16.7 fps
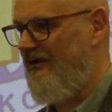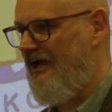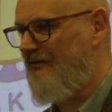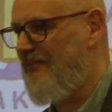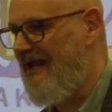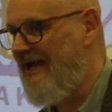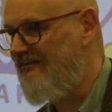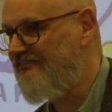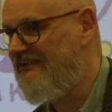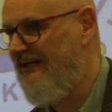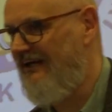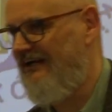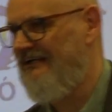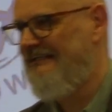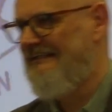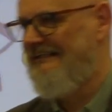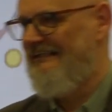jak
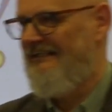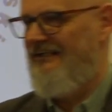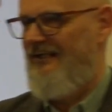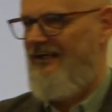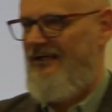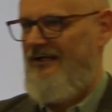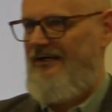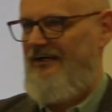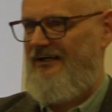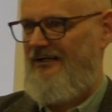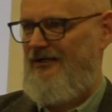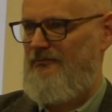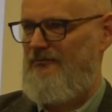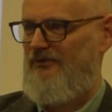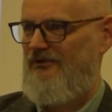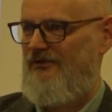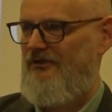prawda, a,
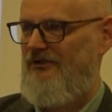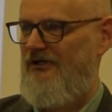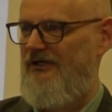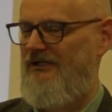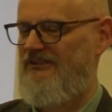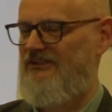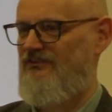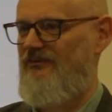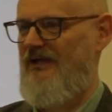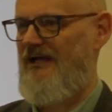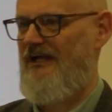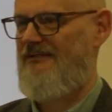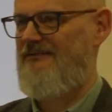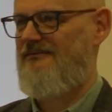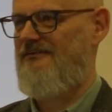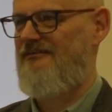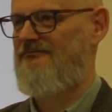bo
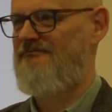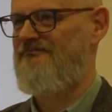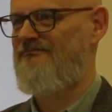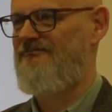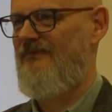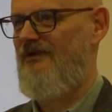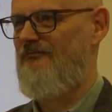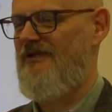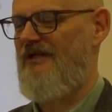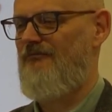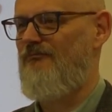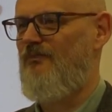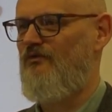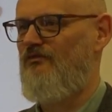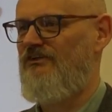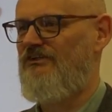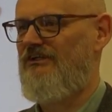świat nam
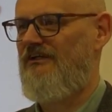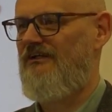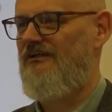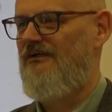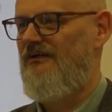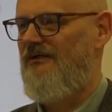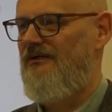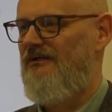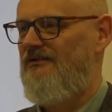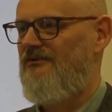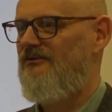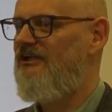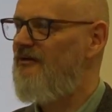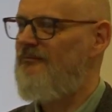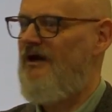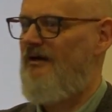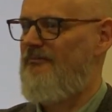mówi, że no
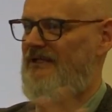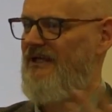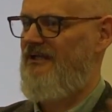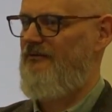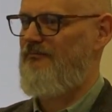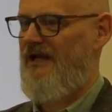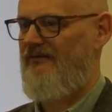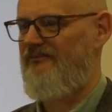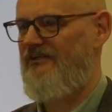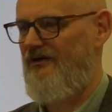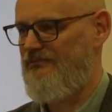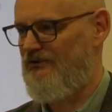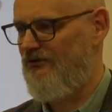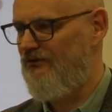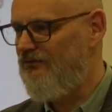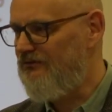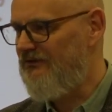nie ma takiej prawdy
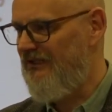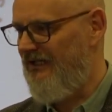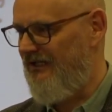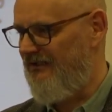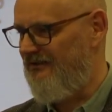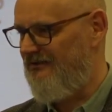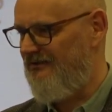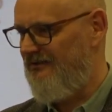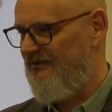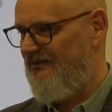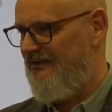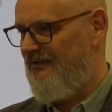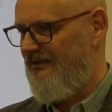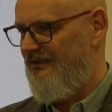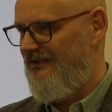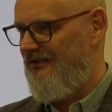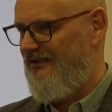absolutnej.
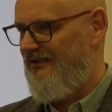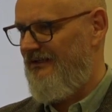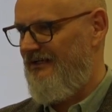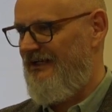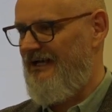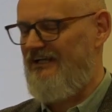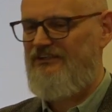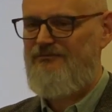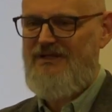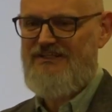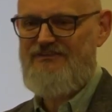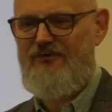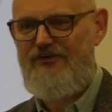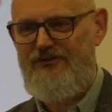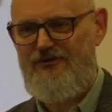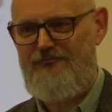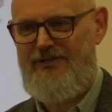E, każdy ma
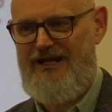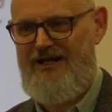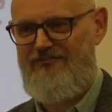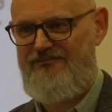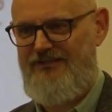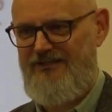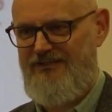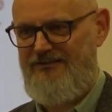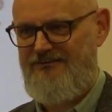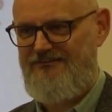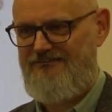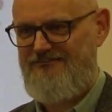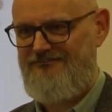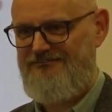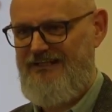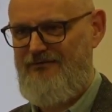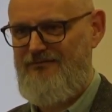swoją prawdę.
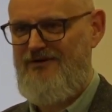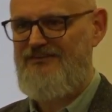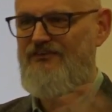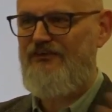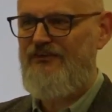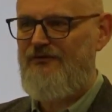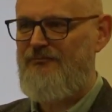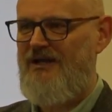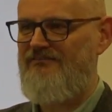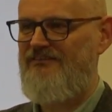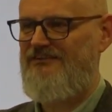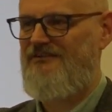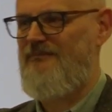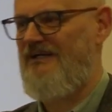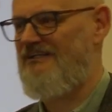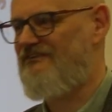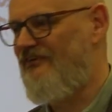Ja mam swoją prawdę, ty
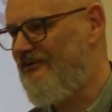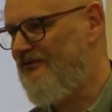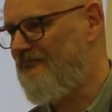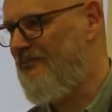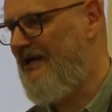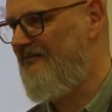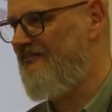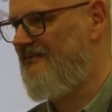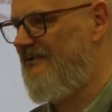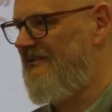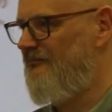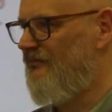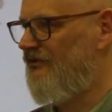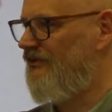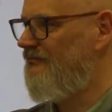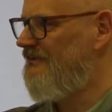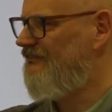masz swoją prawdę, nie
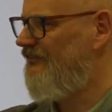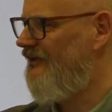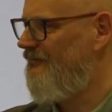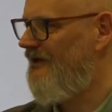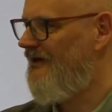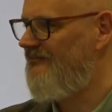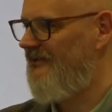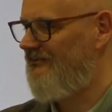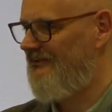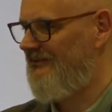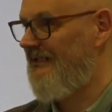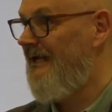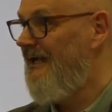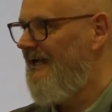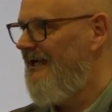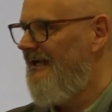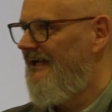możesz mi swojej prawdy narzucać.
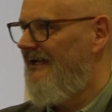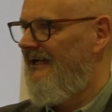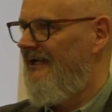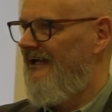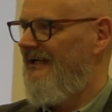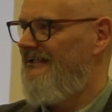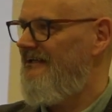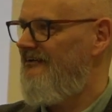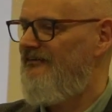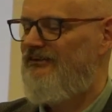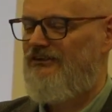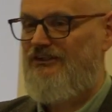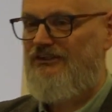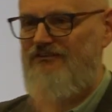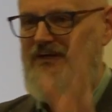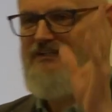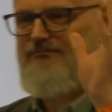Nie wiem, czy
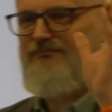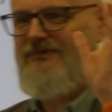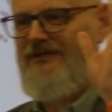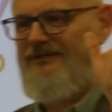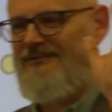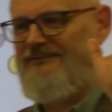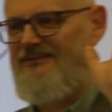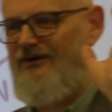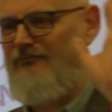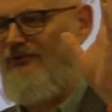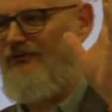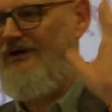ktoś z Was e, zrobił